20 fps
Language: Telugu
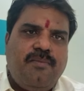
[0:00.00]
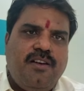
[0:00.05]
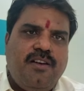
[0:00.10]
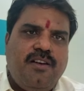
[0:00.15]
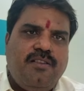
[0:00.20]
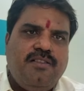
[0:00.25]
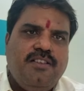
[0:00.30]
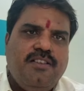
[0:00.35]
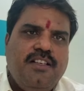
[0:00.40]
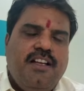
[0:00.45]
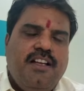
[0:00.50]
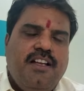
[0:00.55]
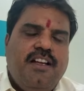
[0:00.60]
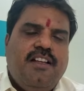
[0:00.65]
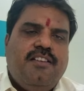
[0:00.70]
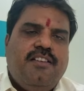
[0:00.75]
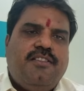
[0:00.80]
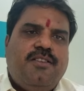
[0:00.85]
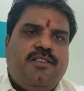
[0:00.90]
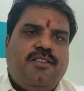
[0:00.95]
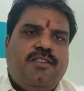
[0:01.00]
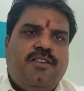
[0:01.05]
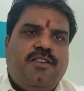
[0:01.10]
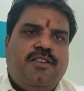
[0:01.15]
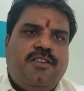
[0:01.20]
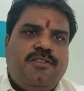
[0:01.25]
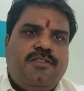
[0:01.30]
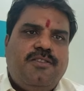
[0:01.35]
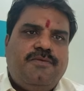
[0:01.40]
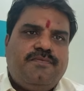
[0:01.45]
మీరు సో
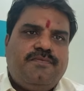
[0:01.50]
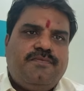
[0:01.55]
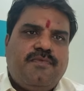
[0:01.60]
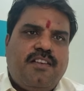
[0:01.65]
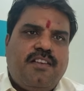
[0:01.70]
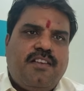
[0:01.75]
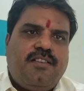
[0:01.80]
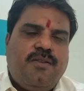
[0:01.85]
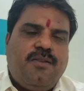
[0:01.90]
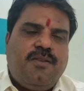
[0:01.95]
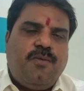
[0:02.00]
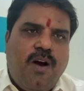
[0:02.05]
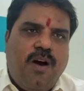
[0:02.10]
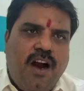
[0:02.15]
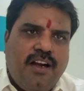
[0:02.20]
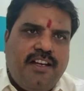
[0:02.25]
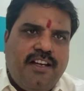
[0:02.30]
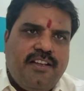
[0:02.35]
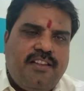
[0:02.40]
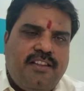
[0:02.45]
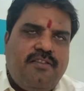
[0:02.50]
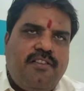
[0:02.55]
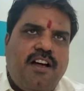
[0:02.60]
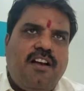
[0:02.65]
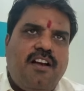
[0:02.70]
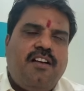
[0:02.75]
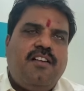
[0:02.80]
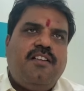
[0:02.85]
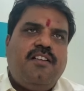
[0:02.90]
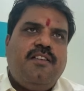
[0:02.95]
సో వాటి
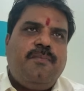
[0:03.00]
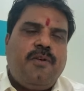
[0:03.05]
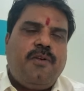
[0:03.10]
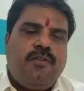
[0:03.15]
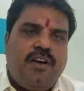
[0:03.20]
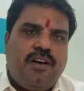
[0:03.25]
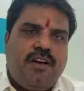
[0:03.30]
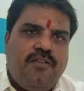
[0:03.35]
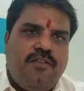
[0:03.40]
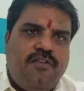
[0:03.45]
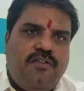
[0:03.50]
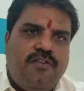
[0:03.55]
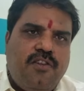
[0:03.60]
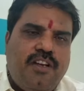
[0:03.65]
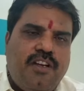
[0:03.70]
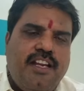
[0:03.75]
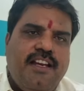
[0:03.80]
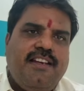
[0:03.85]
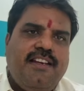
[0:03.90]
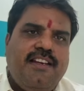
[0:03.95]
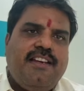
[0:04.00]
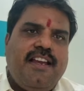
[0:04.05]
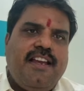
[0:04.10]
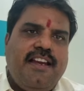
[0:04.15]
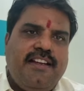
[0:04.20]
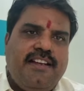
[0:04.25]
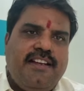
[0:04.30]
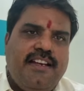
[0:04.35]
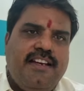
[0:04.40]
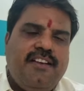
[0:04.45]
ద్వారా ఇప్పటి వరకు ఫోర్టీన్
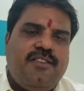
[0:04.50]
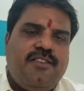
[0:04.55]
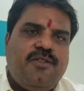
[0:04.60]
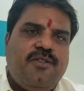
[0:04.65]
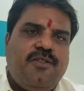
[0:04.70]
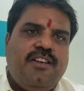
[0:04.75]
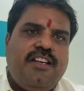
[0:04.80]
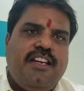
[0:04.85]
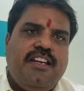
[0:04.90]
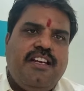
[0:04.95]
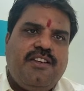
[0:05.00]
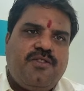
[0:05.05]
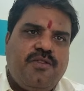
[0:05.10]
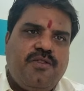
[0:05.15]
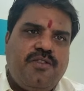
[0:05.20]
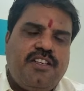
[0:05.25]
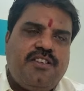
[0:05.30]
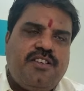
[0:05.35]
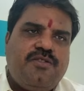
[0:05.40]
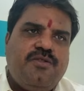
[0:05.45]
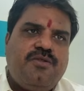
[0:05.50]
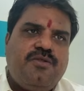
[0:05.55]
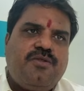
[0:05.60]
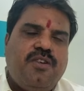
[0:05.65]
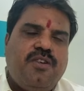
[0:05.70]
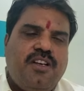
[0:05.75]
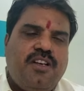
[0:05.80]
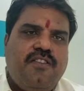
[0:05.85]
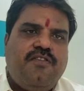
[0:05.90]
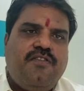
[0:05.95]
ఎయిటీన్ ట్వంటీ ట్వంటీ టూ
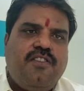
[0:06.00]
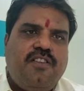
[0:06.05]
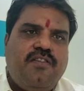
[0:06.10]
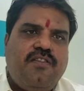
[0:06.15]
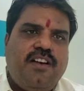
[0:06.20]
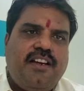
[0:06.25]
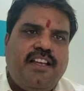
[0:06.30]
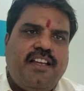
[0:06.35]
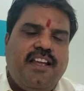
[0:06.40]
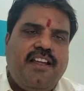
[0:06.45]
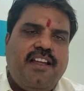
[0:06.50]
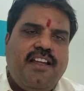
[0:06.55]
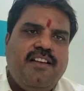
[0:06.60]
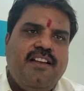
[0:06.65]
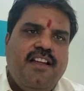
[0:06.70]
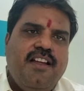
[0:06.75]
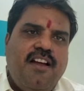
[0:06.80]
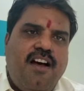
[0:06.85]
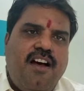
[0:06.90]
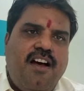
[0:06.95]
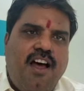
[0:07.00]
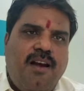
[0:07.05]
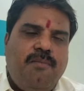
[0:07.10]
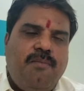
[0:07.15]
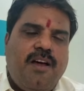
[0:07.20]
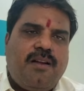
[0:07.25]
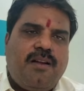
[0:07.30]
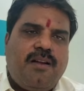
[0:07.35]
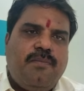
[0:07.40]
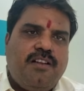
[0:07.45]
ట్వంటీ ఫోర్ వరకే హాల్
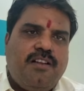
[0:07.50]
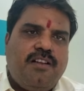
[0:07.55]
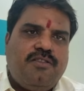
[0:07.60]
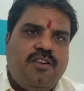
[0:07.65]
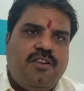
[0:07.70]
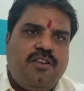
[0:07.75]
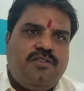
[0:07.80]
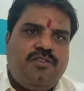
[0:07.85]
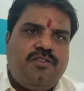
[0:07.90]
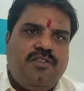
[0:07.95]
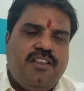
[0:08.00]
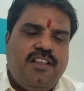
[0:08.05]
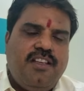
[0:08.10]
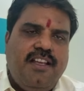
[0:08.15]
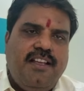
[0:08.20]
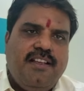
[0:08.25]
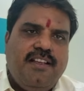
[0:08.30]
మార్క్ మనకు దొరుకుతుంది